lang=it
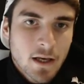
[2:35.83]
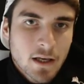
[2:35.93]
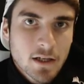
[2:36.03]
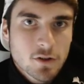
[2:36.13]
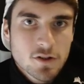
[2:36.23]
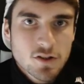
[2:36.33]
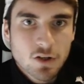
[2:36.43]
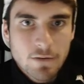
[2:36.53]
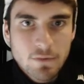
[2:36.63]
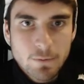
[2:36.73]
Il
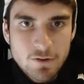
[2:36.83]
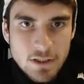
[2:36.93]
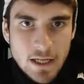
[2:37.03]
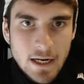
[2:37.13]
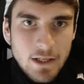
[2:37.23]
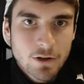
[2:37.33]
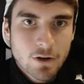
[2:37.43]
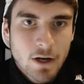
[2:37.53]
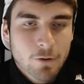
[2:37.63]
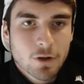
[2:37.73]
consiglio che vi posso dare
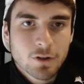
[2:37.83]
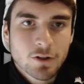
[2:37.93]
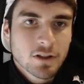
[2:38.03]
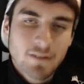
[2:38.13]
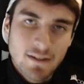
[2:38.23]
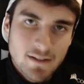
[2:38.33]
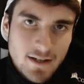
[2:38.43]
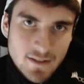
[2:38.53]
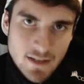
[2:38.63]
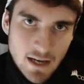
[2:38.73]
io è quello di non
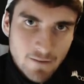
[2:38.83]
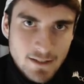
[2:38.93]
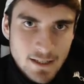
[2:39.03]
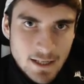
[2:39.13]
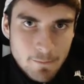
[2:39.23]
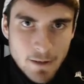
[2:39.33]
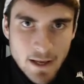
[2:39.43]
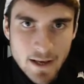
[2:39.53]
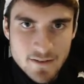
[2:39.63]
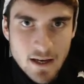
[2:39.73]
diventare schiavi del
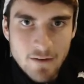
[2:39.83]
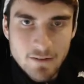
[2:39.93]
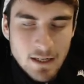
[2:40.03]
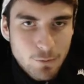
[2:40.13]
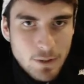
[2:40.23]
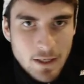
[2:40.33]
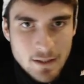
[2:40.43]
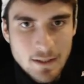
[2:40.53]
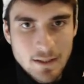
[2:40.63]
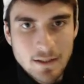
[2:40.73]
gameplay, schiavi della
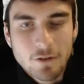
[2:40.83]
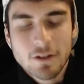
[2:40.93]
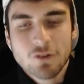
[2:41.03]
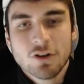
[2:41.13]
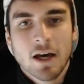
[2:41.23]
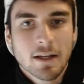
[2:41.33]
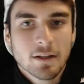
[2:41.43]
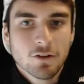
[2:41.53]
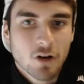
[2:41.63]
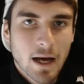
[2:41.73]
Weekend League, dovete cercare
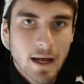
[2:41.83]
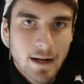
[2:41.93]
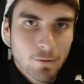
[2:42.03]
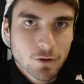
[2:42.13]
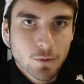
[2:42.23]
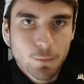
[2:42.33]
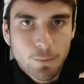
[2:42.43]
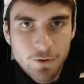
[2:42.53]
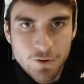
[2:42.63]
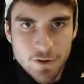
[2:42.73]
di giocare quanto più
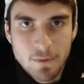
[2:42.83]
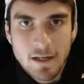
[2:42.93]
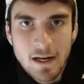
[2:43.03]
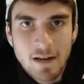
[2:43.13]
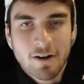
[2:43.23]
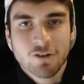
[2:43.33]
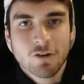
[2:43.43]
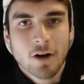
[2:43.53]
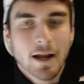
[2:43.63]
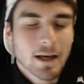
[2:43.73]
possibile nelle
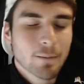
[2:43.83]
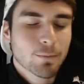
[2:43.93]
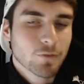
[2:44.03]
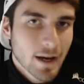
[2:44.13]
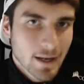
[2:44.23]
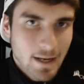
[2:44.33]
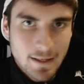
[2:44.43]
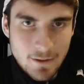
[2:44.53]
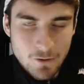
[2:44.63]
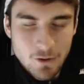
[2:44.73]
fasce orarie che più vi
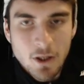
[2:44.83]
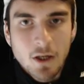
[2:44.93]
aggradano.